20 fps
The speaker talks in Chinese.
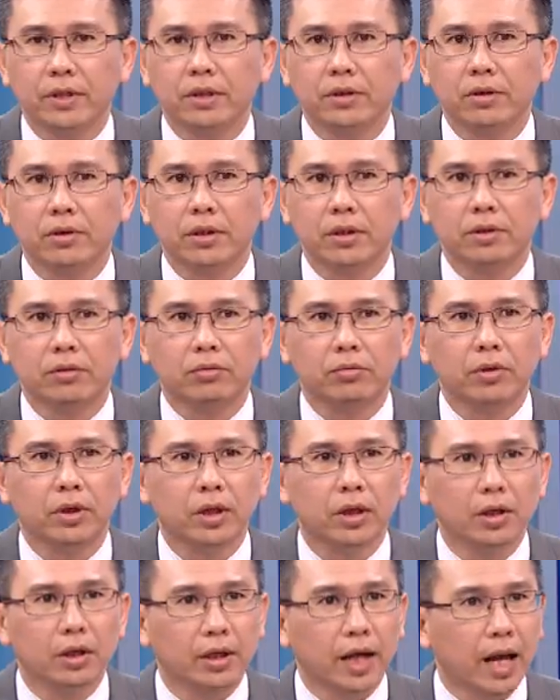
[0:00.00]
时走势图，
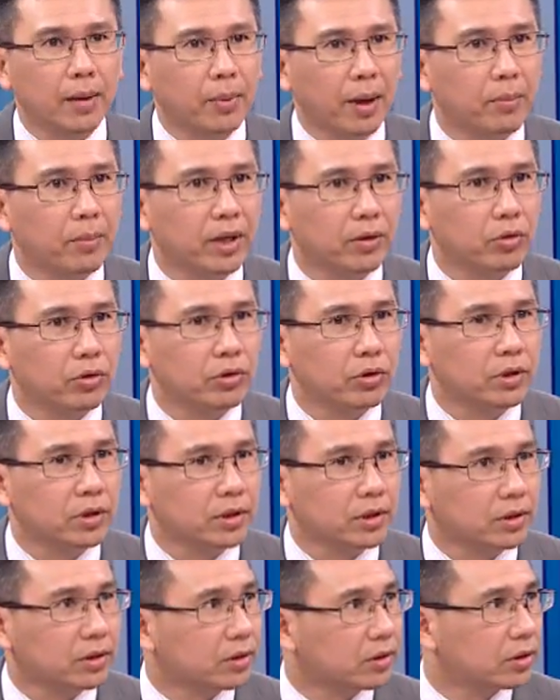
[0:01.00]
开盘没多久
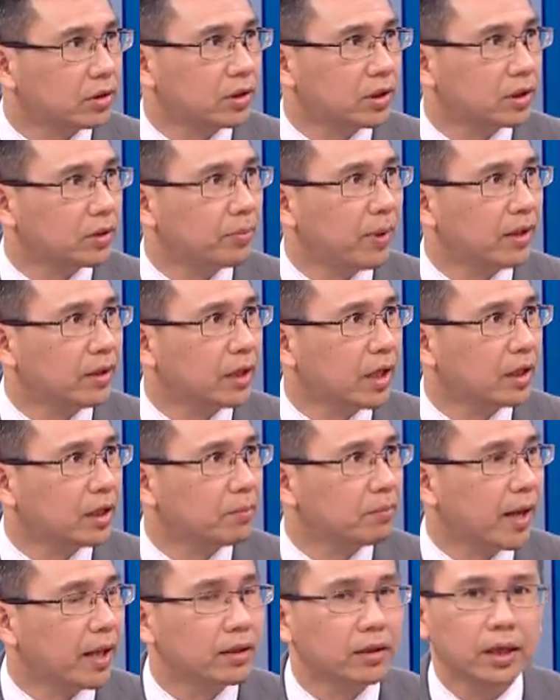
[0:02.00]
就直奔跌
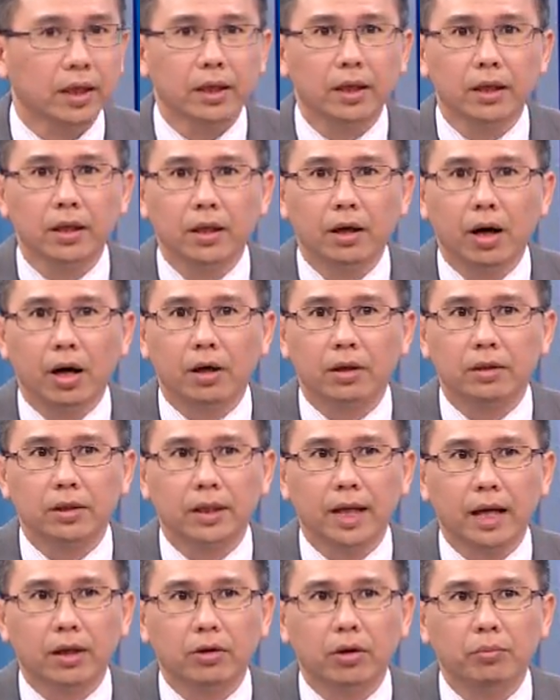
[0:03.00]
停板了呢，哦，你
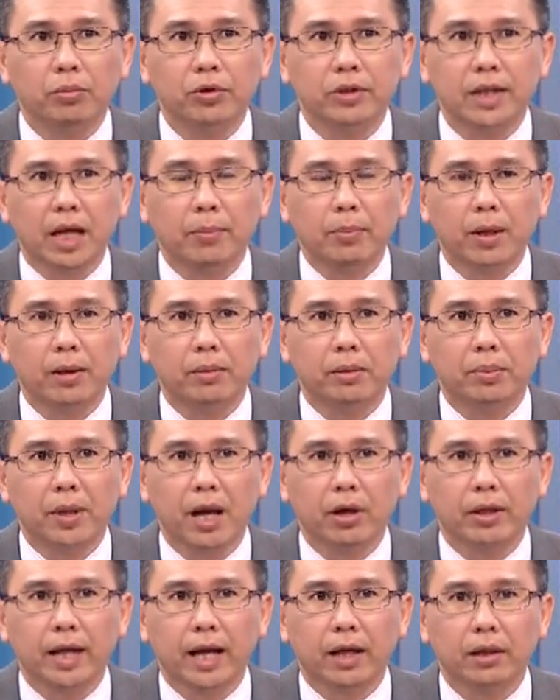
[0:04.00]
看公布财报那么
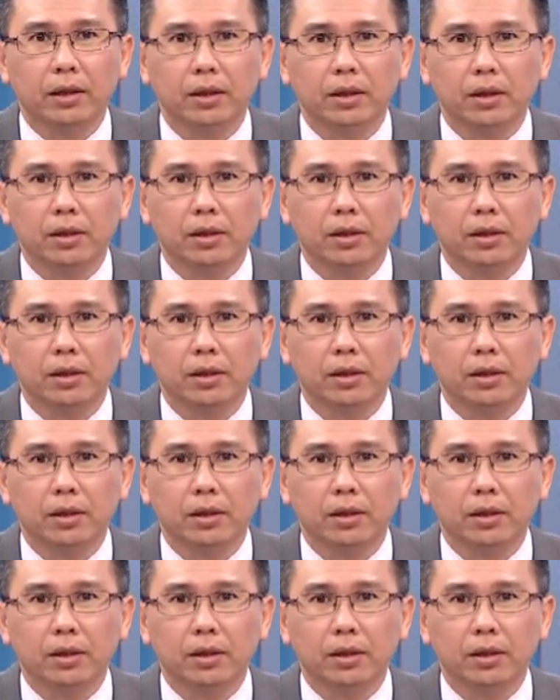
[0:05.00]
漂亮。